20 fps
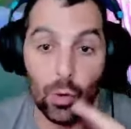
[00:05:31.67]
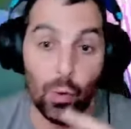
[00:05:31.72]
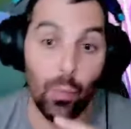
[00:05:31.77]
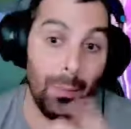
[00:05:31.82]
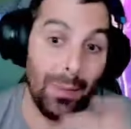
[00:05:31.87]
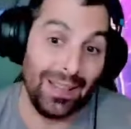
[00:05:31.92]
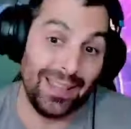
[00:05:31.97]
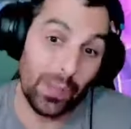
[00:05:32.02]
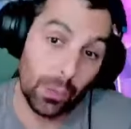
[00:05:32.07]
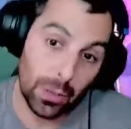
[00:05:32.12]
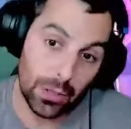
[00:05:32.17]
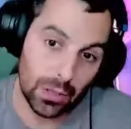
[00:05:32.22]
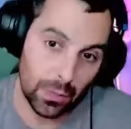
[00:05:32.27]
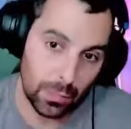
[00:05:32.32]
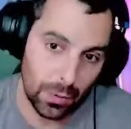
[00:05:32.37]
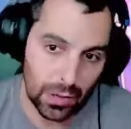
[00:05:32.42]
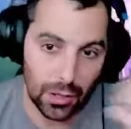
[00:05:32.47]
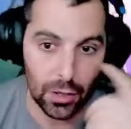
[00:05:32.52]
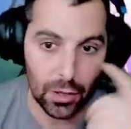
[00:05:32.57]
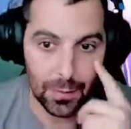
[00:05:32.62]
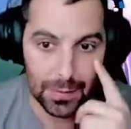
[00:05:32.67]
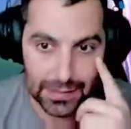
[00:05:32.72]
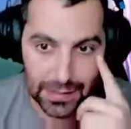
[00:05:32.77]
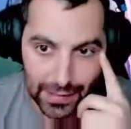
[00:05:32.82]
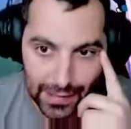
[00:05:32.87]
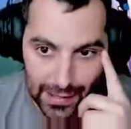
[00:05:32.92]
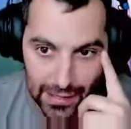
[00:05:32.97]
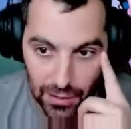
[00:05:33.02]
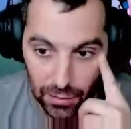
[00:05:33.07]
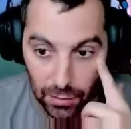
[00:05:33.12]
un 24% más de
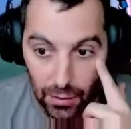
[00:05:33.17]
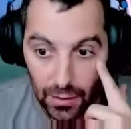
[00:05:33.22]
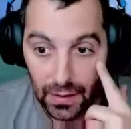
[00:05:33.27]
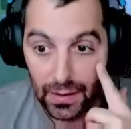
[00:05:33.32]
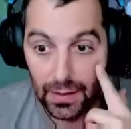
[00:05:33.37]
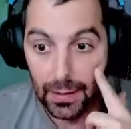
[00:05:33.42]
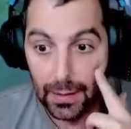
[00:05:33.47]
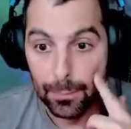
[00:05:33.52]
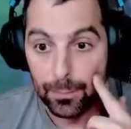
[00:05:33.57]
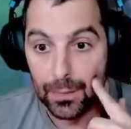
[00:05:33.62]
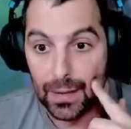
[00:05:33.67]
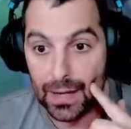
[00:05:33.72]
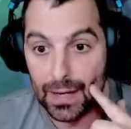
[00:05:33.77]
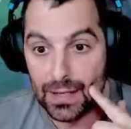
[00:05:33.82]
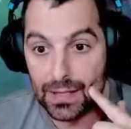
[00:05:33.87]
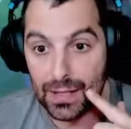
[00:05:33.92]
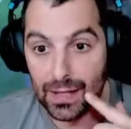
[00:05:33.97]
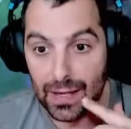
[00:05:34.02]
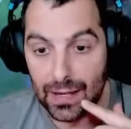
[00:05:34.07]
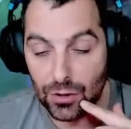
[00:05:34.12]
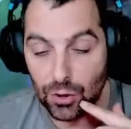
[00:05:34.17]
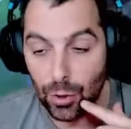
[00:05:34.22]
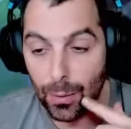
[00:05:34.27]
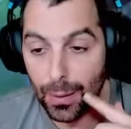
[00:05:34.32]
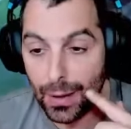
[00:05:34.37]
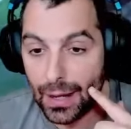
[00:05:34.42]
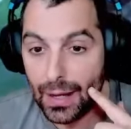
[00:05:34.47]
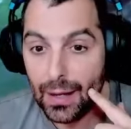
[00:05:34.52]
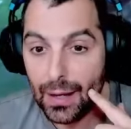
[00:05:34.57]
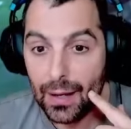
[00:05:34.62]
daño. En este caso,
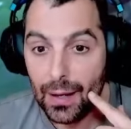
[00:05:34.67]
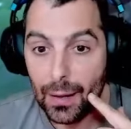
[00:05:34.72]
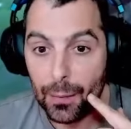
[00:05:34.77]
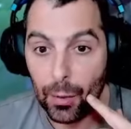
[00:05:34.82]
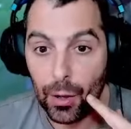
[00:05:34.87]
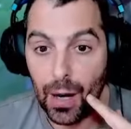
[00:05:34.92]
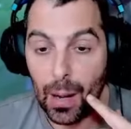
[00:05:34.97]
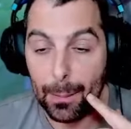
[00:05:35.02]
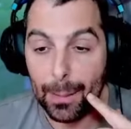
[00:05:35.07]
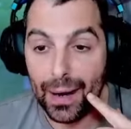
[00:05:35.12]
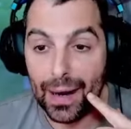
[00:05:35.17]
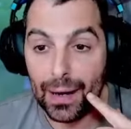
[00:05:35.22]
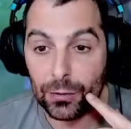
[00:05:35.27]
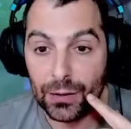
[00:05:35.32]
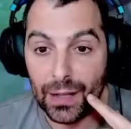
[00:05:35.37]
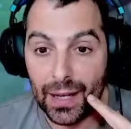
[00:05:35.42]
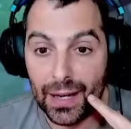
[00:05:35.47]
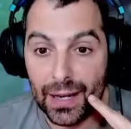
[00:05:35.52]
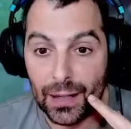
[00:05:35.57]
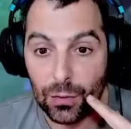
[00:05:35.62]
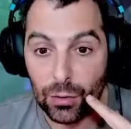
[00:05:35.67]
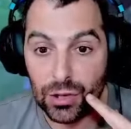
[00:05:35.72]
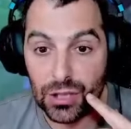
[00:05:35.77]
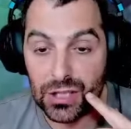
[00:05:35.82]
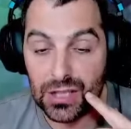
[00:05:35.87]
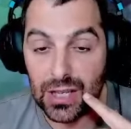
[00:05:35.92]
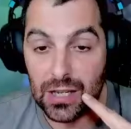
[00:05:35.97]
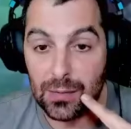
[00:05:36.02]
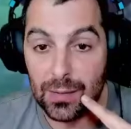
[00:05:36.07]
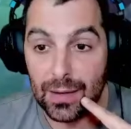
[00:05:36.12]
¿vale? Bueno, ha pegado Thanatos.
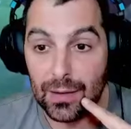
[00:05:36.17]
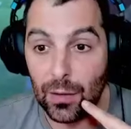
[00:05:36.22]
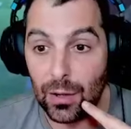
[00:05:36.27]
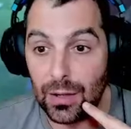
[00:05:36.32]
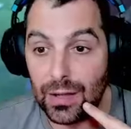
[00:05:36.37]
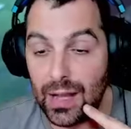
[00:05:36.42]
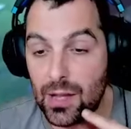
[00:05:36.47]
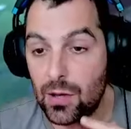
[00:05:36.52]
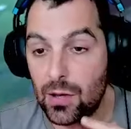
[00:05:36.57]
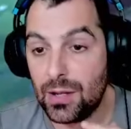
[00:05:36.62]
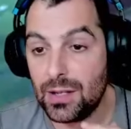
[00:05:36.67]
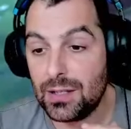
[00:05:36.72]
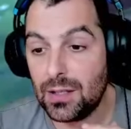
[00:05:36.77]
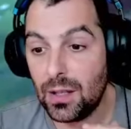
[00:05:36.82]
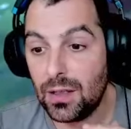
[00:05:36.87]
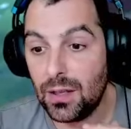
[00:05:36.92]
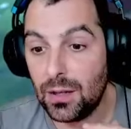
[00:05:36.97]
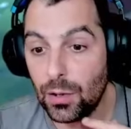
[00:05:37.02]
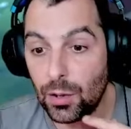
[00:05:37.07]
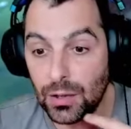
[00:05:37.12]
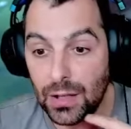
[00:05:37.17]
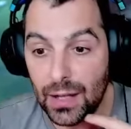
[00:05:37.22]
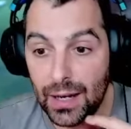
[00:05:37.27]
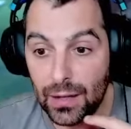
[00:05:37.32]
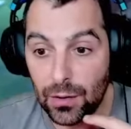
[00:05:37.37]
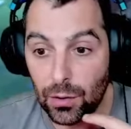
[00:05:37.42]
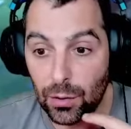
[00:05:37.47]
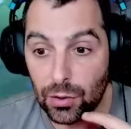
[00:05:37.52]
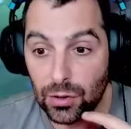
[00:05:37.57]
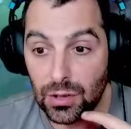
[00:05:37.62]
Estáis viendo el daño que está haciendo
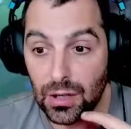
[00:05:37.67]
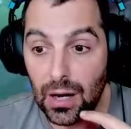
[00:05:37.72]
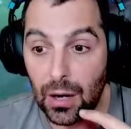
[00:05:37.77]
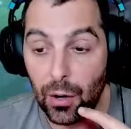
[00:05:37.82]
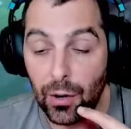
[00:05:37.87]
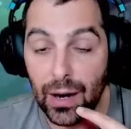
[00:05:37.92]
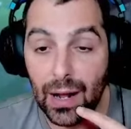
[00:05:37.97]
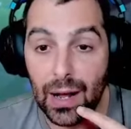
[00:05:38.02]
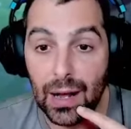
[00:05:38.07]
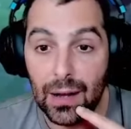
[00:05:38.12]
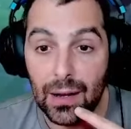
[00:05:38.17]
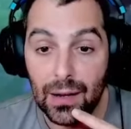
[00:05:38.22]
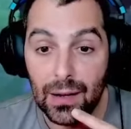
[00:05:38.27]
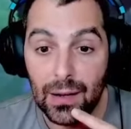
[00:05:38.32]
Thanatos. Ahora